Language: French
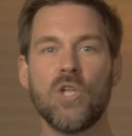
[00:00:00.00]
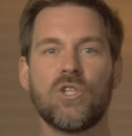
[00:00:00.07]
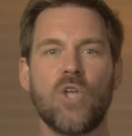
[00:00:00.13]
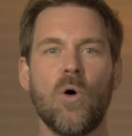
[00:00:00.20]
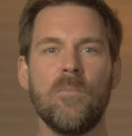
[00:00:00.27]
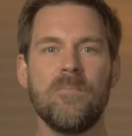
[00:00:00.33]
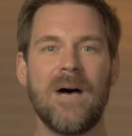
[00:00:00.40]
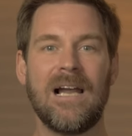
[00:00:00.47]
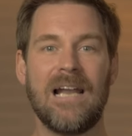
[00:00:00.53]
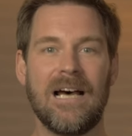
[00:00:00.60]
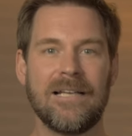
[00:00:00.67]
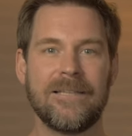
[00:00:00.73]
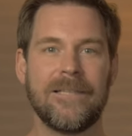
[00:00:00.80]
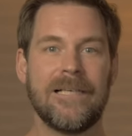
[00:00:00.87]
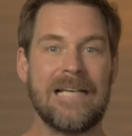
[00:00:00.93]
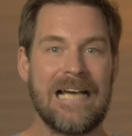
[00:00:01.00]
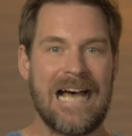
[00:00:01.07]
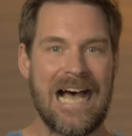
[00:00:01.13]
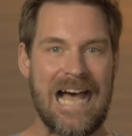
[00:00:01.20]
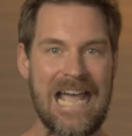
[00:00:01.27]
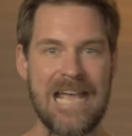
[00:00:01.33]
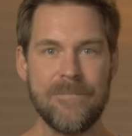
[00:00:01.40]
tombe malade
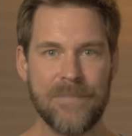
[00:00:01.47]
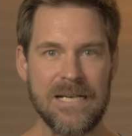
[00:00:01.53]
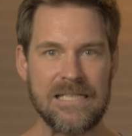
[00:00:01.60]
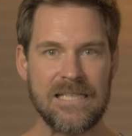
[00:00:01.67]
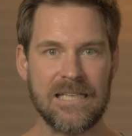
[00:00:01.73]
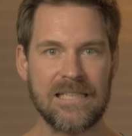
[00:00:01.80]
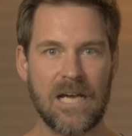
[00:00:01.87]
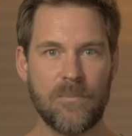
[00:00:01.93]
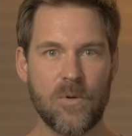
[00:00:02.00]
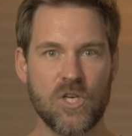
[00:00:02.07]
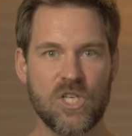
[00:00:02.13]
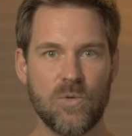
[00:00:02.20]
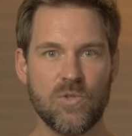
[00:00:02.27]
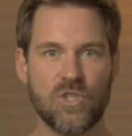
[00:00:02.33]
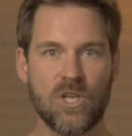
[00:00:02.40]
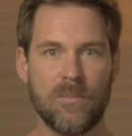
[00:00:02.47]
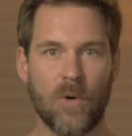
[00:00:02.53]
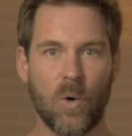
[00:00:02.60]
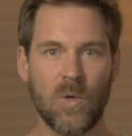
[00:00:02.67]
Impatients d'empocher une somme